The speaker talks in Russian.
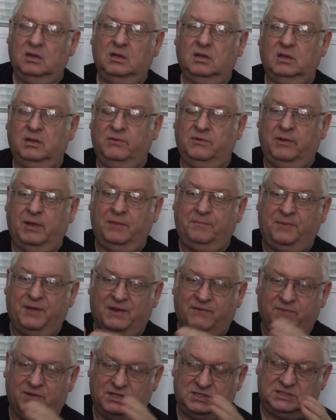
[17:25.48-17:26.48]
и, и
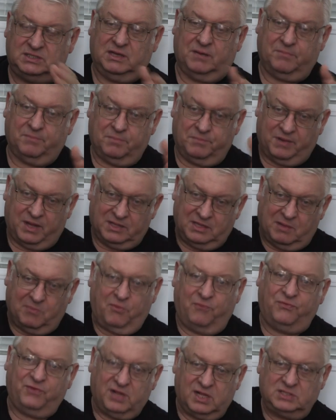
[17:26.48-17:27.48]
первые 7 по
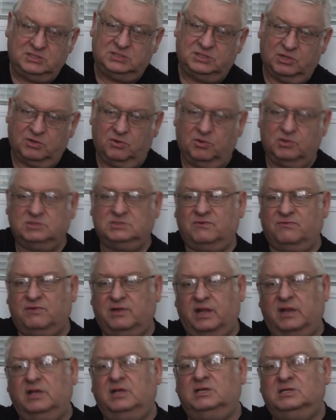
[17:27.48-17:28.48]
одному финансируются,
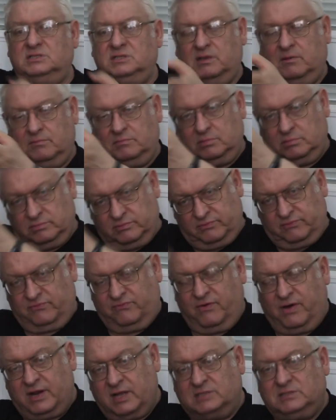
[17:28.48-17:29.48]
вторые 7 в
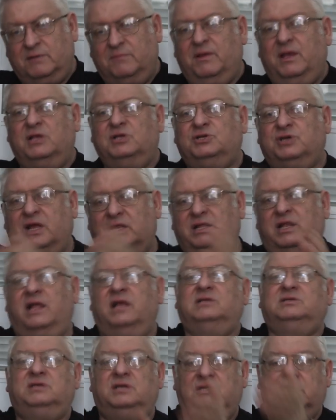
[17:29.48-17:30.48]
да, два раза меньше, а
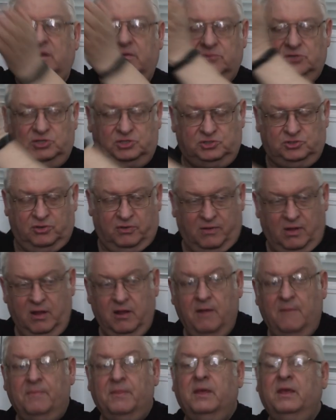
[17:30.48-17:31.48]
третьи система, там да. еще.
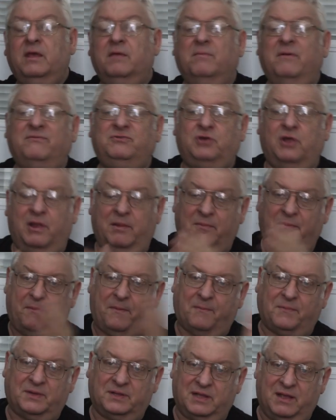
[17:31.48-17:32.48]
И мы все время
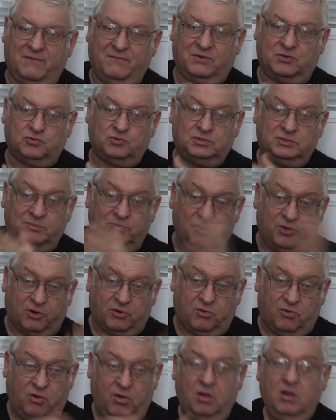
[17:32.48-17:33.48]
попадаем в эту
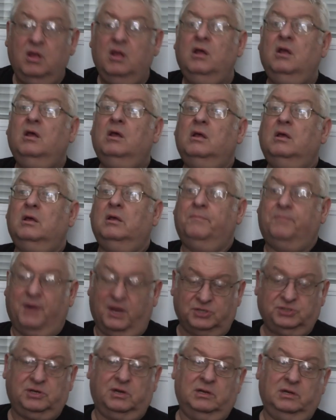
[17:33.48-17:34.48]
семерку, и
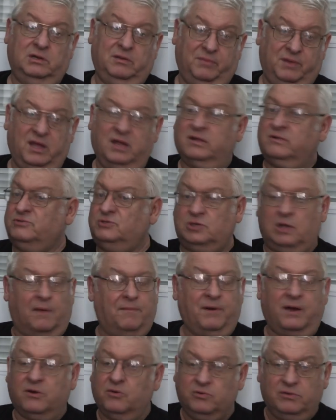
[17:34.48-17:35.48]
Паша имеет
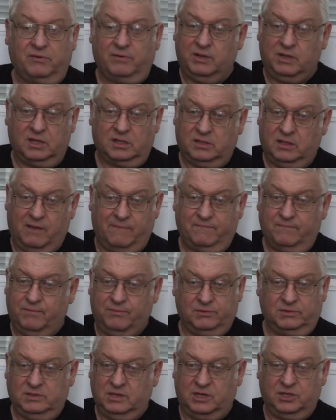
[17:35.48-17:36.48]
оборудование
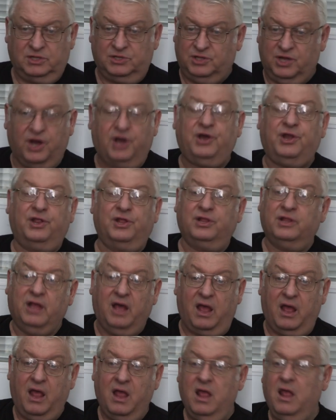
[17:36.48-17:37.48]
там до, до
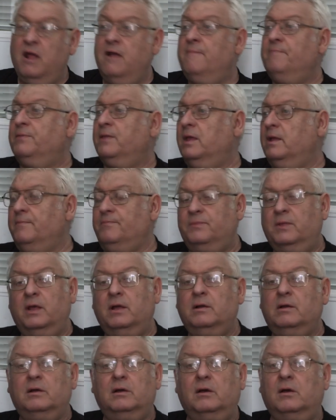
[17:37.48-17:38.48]
хрена. И он
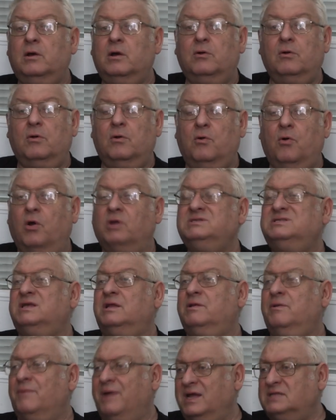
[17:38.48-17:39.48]
занимается фундаментальной Он
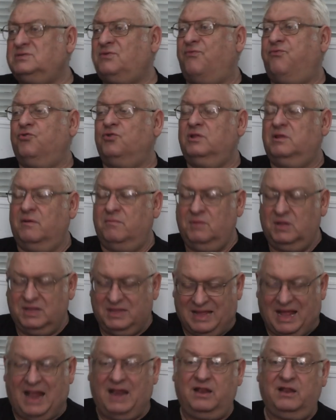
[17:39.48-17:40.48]
наукой. занимается
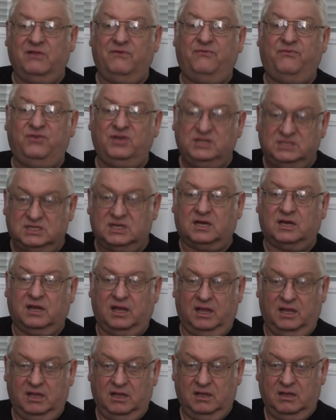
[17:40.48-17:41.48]
фундаментальной
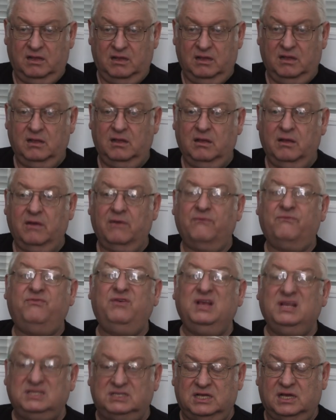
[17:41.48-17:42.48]
физикой. Физикой.
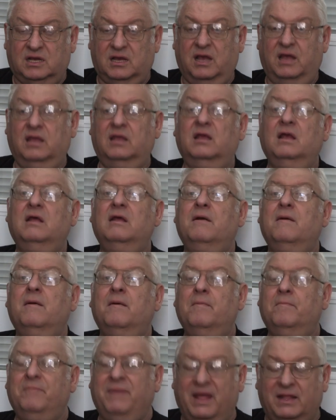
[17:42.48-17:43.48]
Физикой.
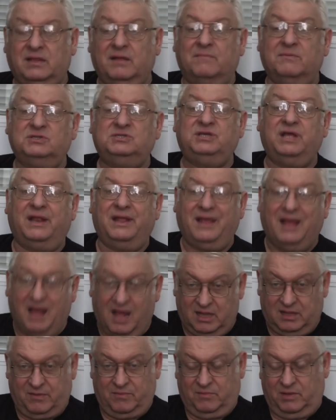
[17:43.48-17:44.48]

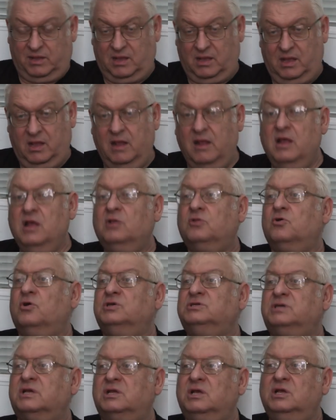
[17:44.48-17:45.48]
Метаматериалами. То
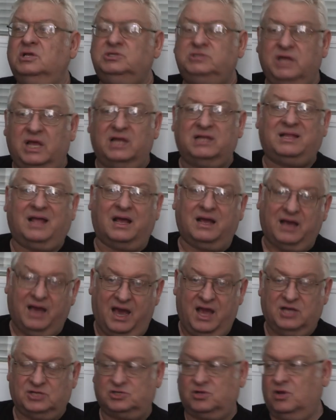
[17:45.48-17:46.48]
есть э, идея
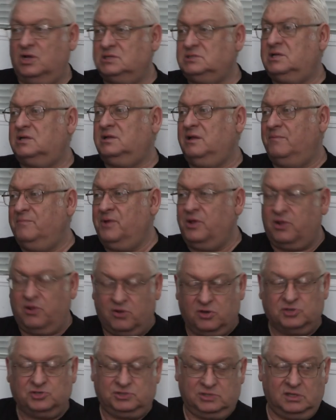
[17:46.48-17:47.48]
такая, что если ты
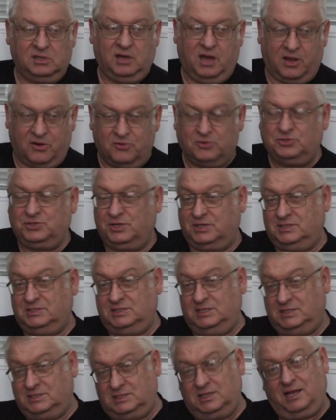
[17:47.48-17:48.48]
берешь хороших
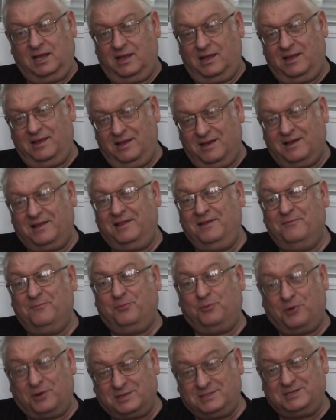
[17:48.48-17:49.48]
детей и их не
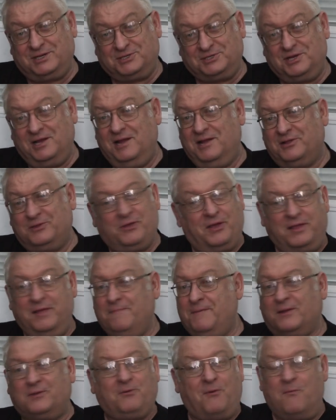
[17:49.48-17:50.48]
портишь, то
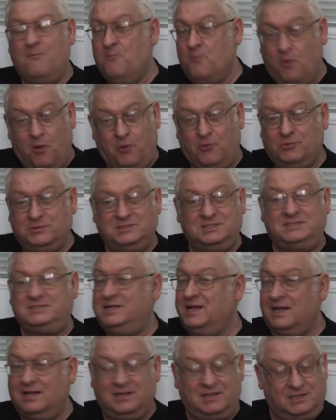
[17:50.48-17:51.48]
они потом могут
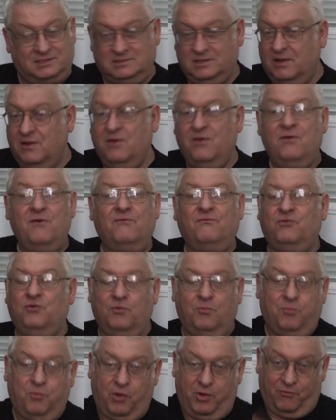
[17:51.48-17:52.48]
сделать в
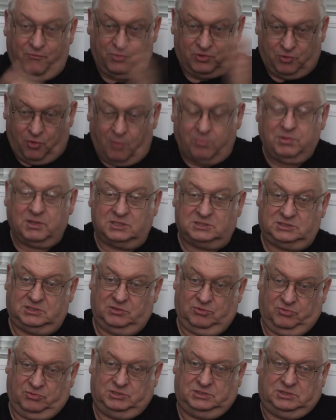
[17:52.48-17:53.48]
любой вот области,
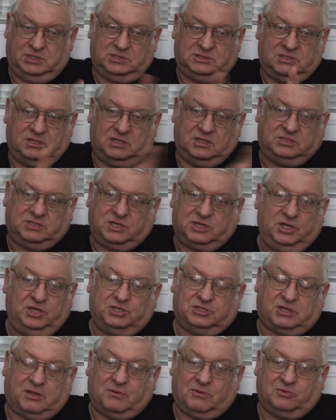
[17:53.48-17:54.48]
ну, естественно,
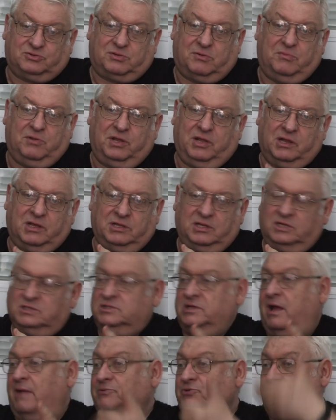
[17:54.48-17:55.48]
технической, потому что мы не, не
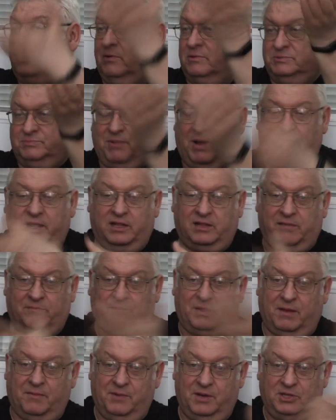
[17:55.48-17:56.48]
знаем, что там с
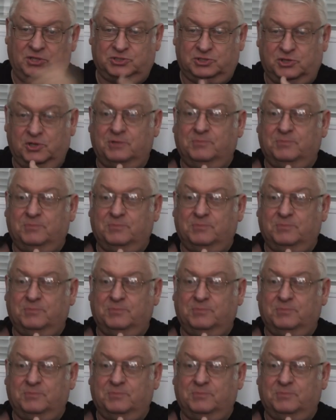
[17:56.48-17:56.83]
балетом там или что,